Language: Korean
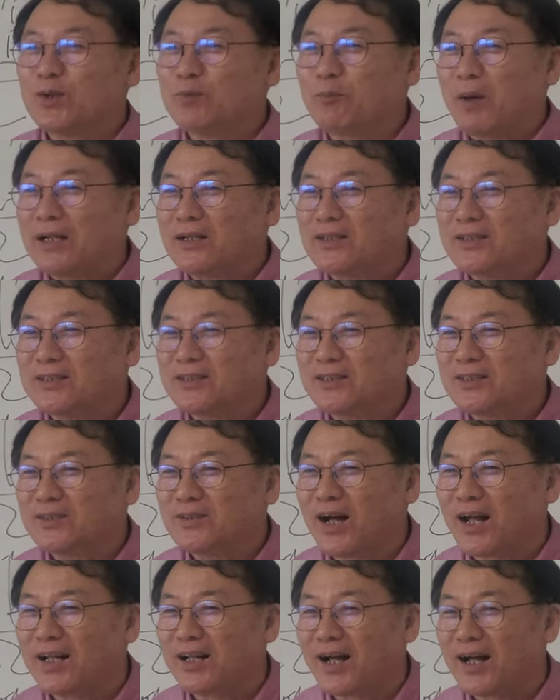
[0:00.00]
여러분 발등
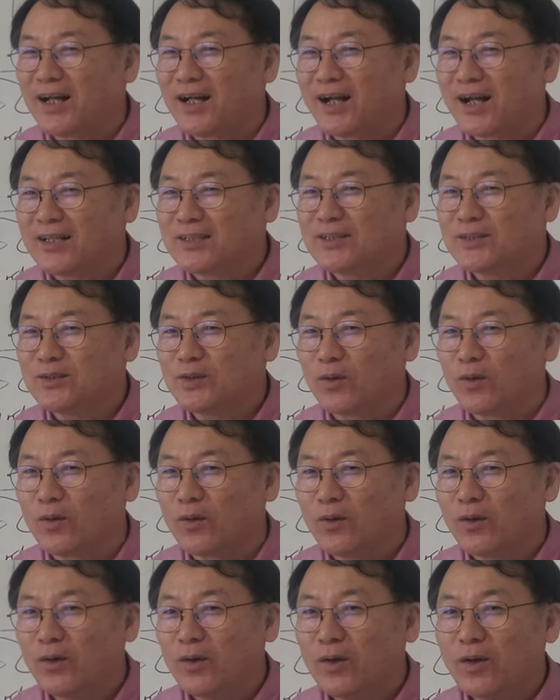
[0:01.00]
지키는거 아, 아
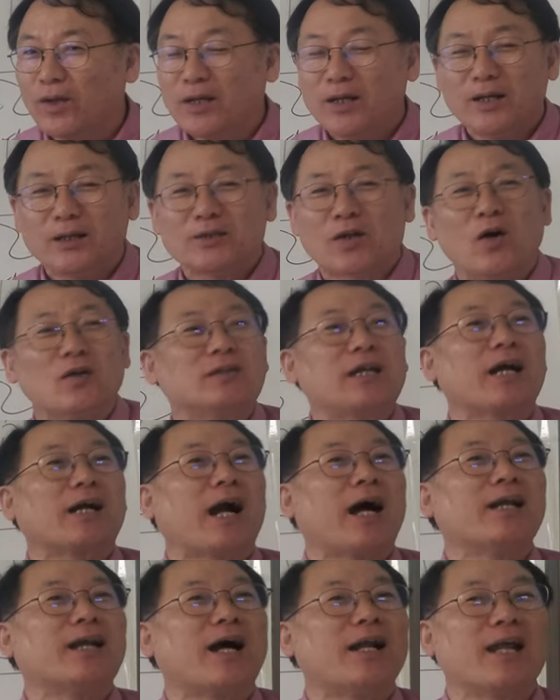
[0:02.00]
시죠 정작
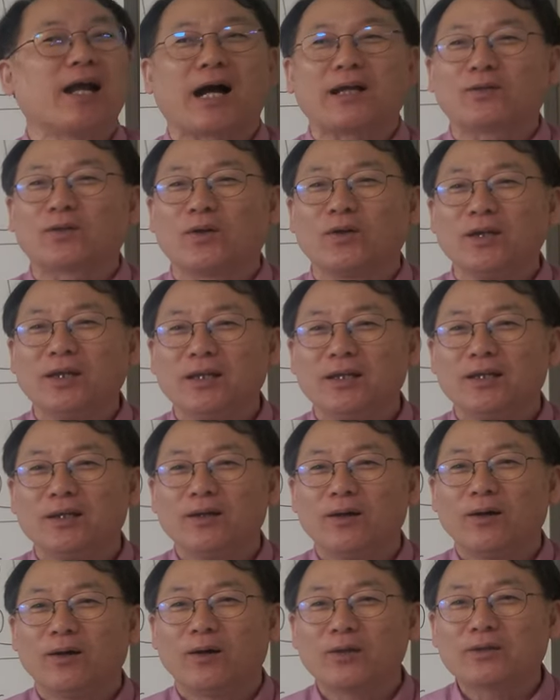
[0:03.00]
가나안에 갔더니
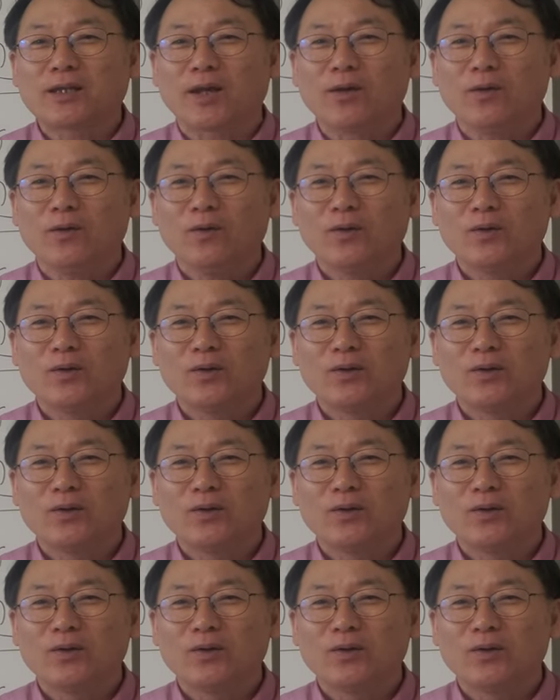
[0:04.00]
어때요?